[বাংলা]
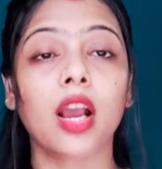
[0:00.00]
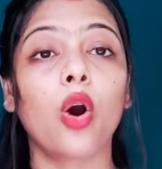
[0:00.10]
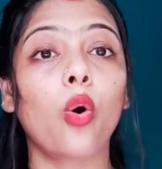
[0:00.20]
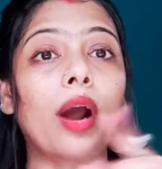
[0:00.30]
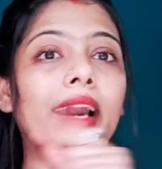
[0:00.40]

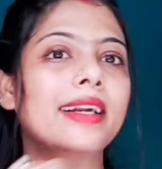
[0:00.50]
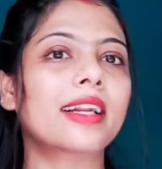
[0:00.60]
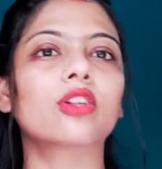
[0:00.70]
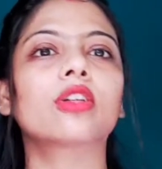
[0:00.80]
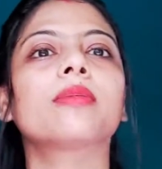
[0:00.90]
ও আরেকটা
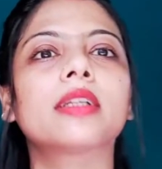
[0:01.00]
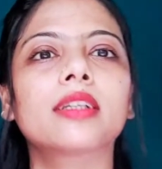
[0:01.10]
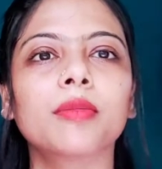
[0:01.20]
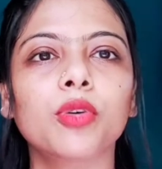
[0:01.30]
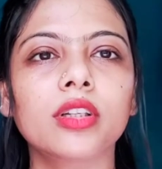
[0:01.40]
কথা তোমাদেরকে
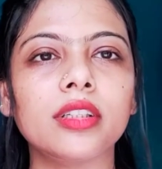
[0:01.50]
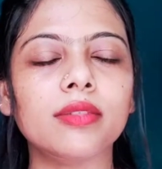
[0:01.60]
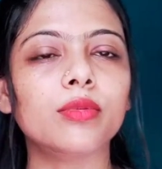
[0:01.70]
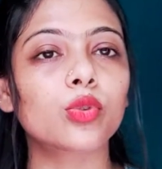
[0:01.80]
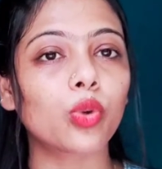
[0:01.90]
বলে দিই
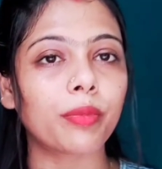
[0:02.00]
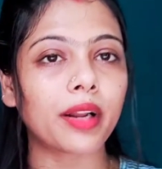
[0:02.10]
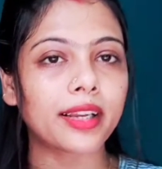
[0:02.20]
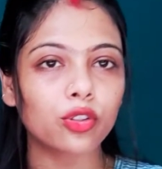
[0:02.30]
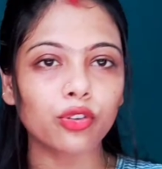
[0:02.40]
তোমরা
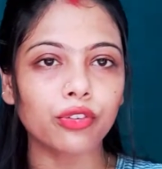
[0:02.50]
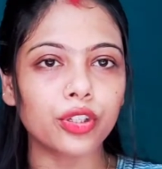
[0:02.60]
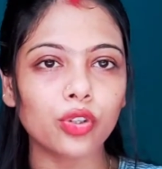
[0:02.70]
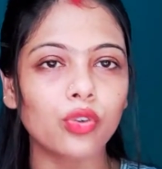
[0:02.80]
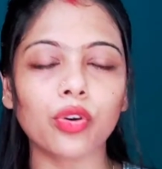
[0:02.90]
কিন্তু
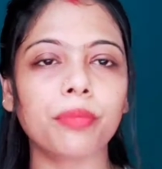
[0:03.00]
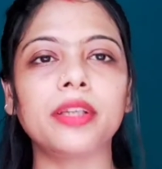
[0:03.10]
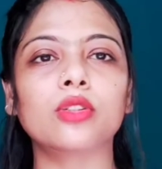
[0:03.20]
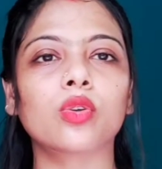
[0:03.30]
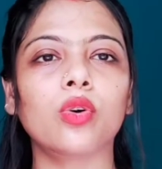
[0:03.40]
ভিডিওগুলো
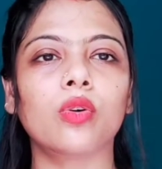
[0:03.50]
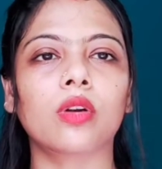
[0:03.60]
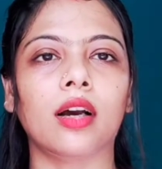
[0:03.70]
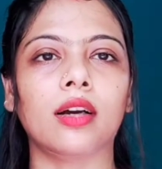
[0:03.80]
মিস করো না